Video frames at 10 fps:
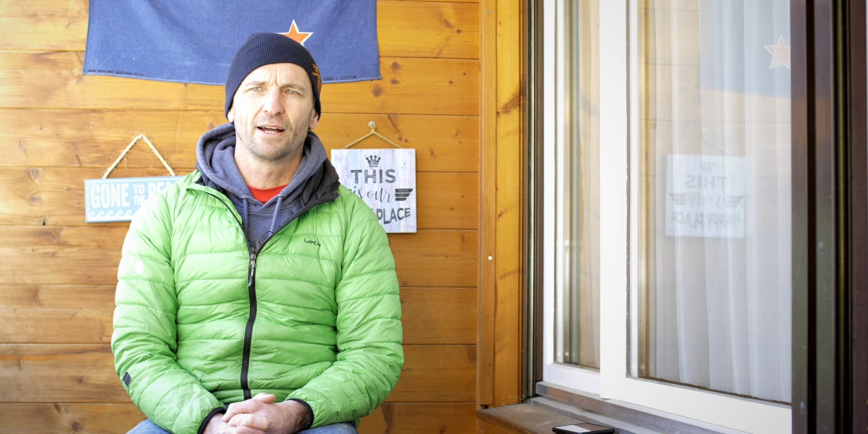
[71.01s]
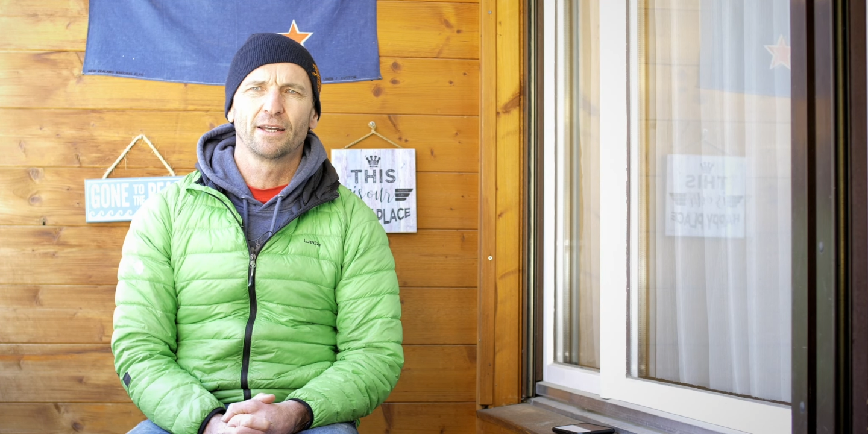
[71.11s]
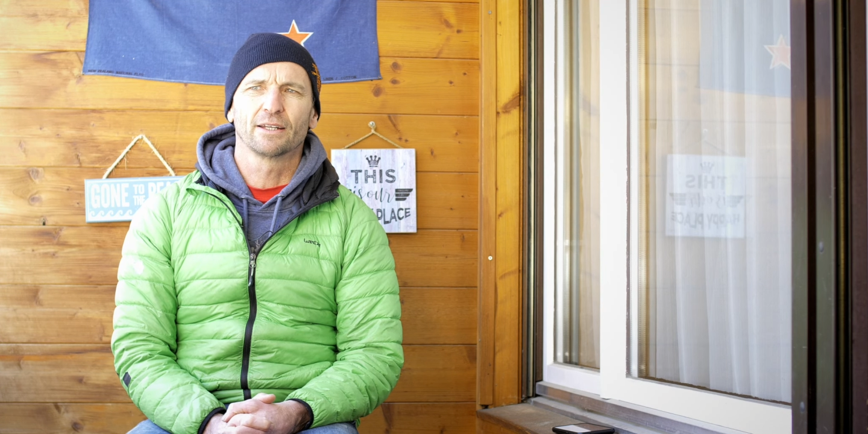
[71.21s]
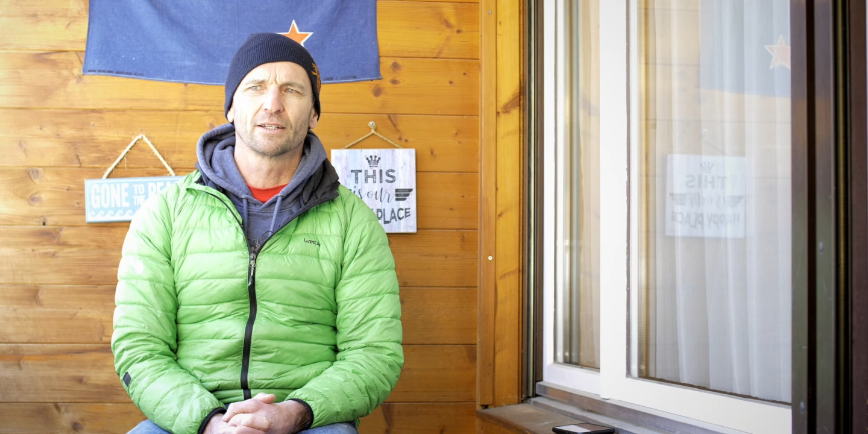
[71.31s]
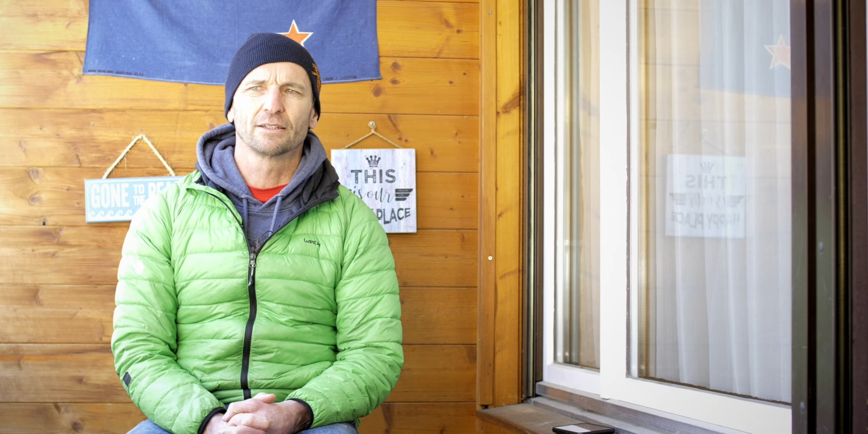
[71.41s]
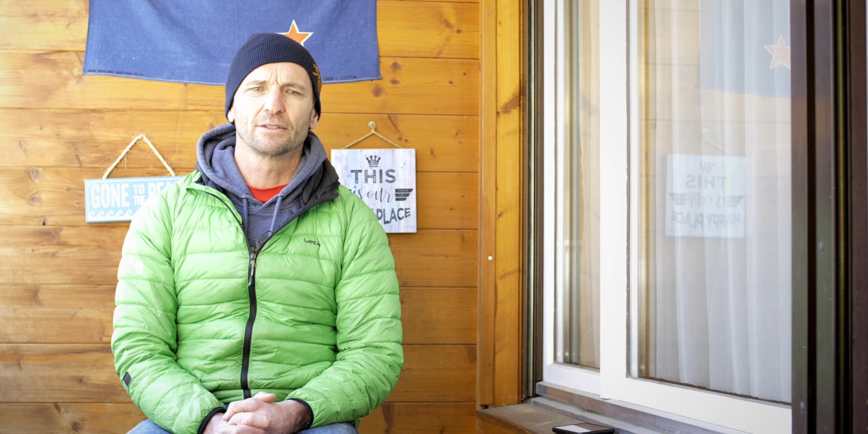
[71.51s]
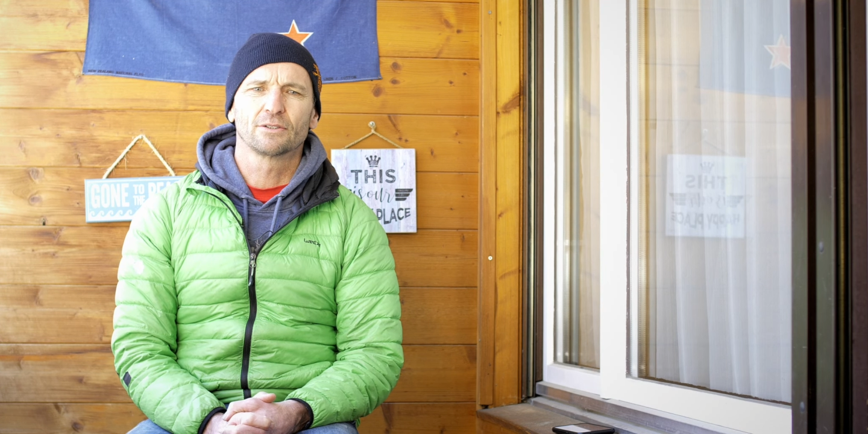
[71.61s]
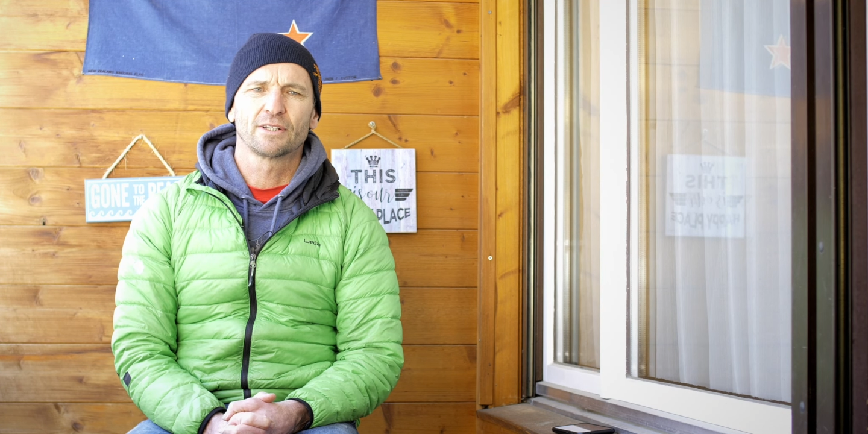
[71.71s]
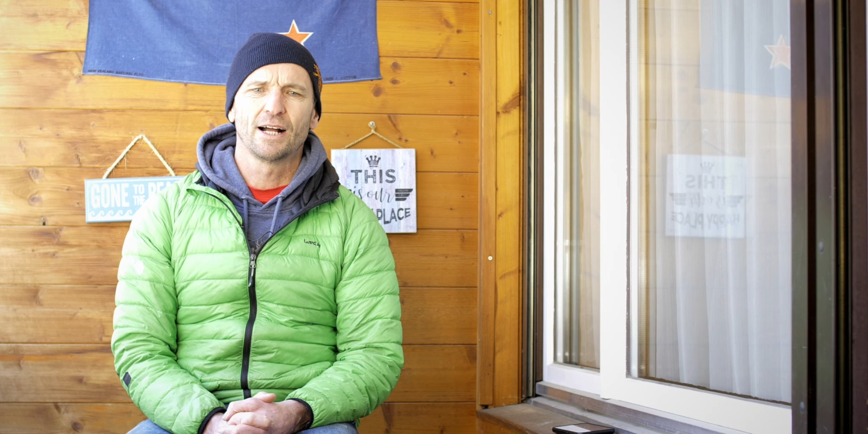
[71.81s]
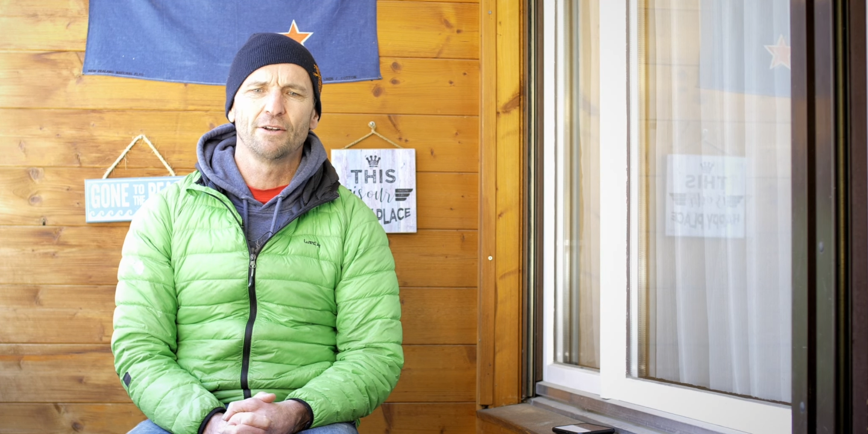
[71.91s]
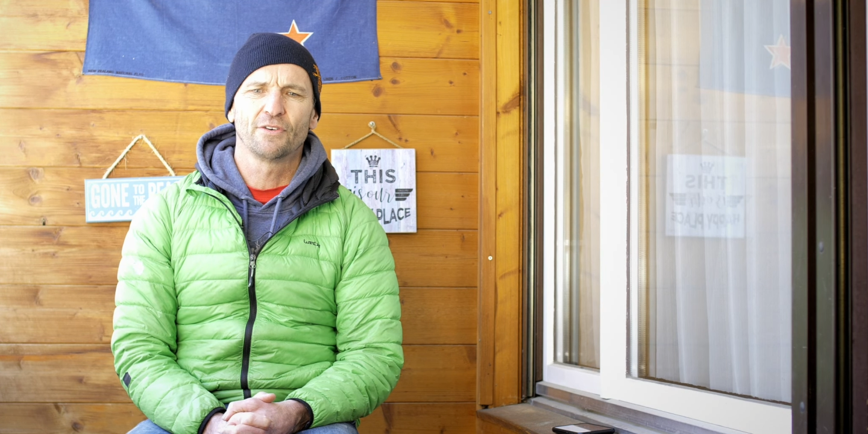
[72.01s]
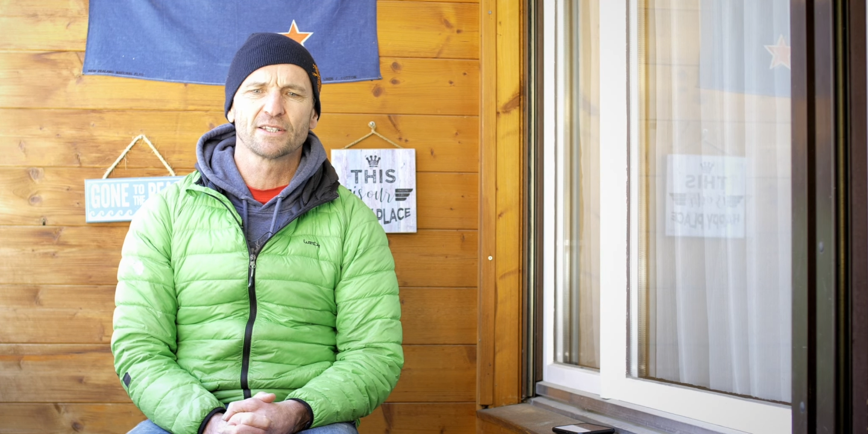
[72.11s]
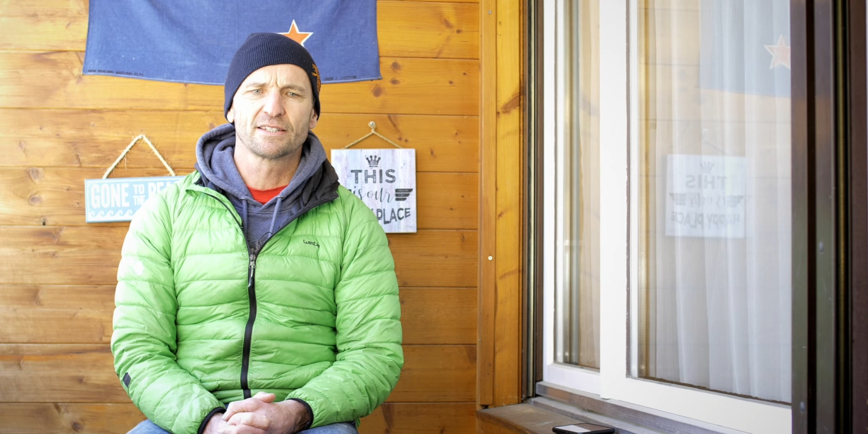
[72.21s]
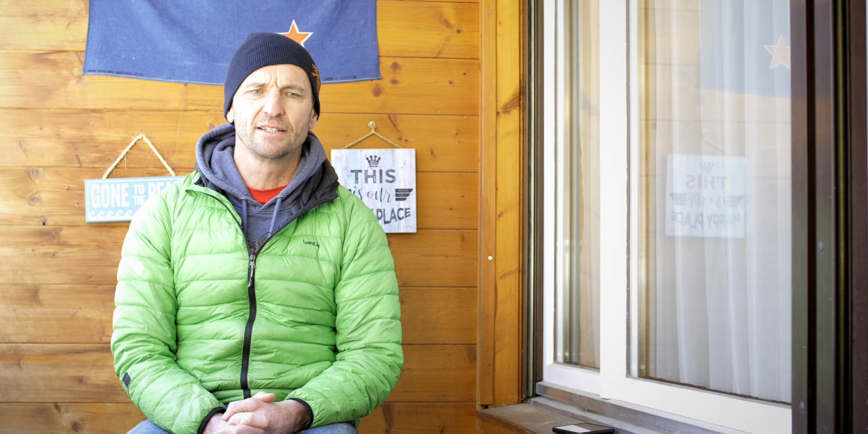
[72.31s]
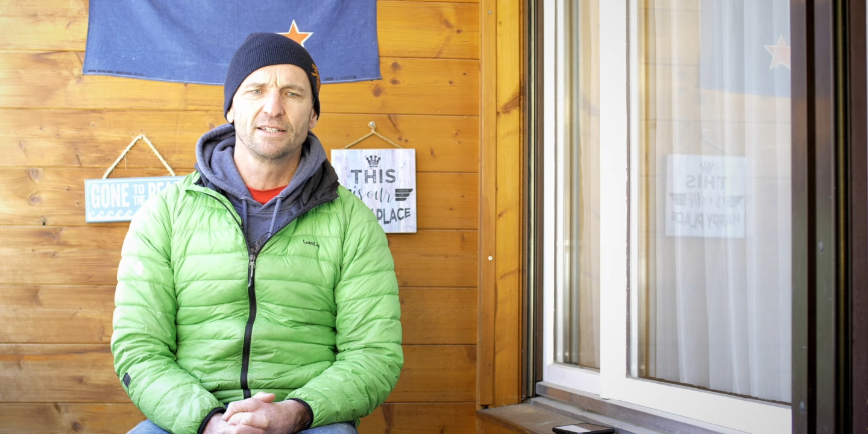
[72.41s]
an total
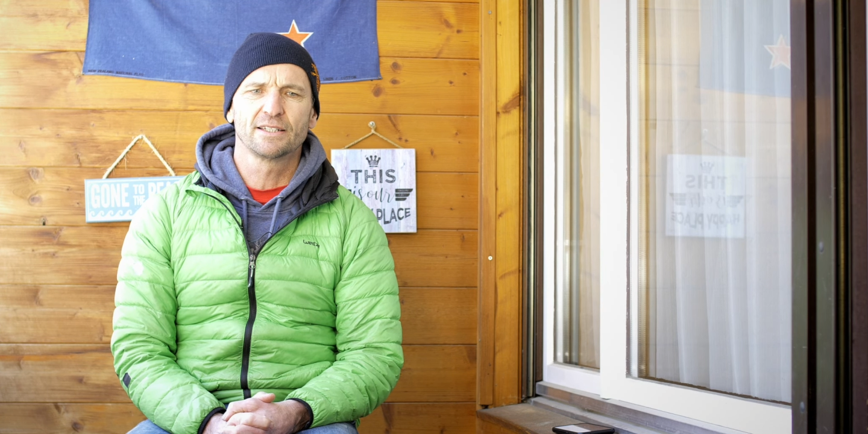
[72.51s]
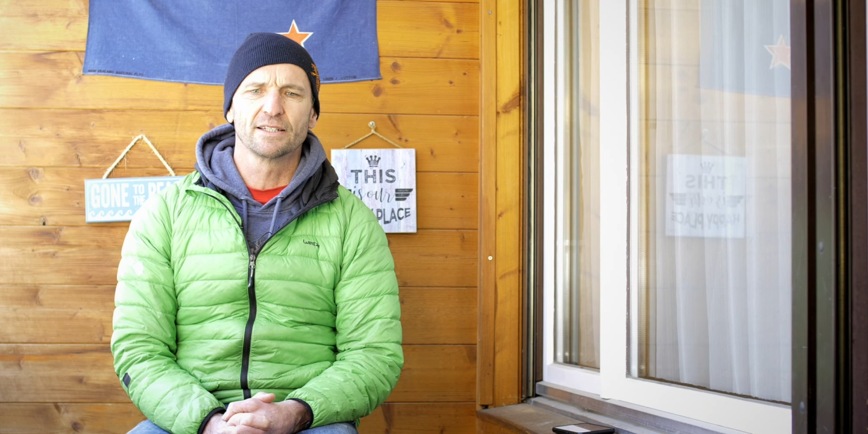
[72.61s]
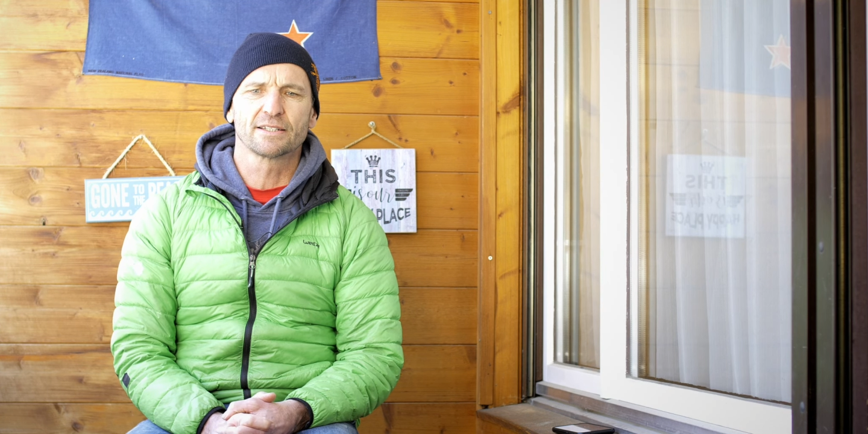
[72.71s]
faszinierte,